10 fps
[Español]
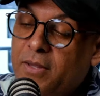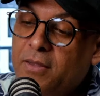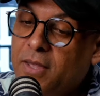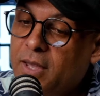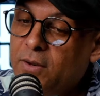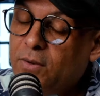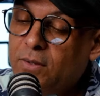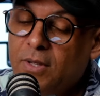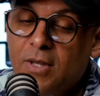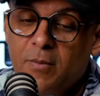el dinero,
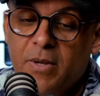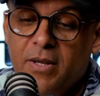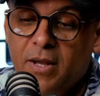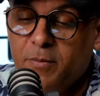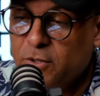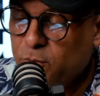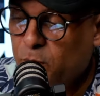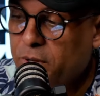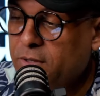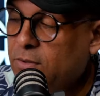manejan el
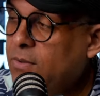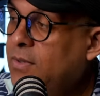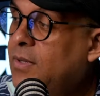presupuesto.